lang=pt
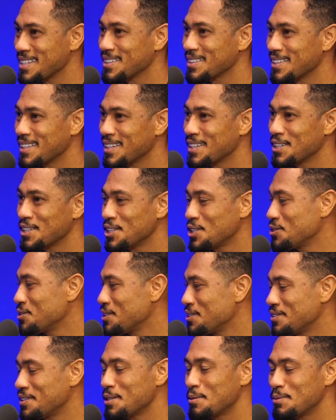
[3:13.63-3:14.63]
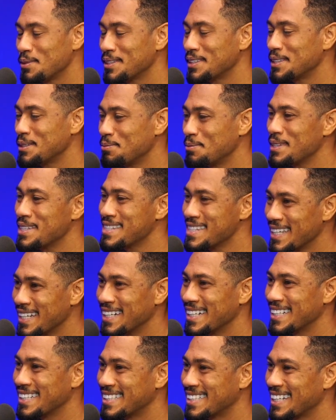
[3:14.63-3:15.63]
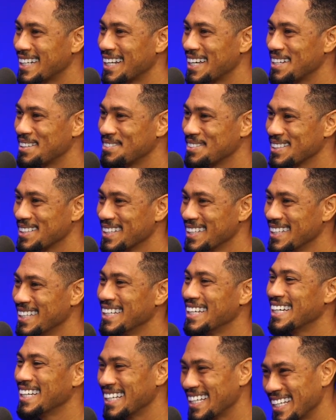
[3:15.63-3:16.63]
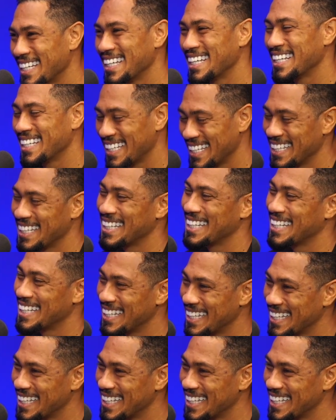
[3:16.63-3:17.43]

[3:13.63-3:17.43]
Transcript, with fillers: né? É. Eu vivia muito de Pizza Hut lá, viu? É mesmo? Chegou a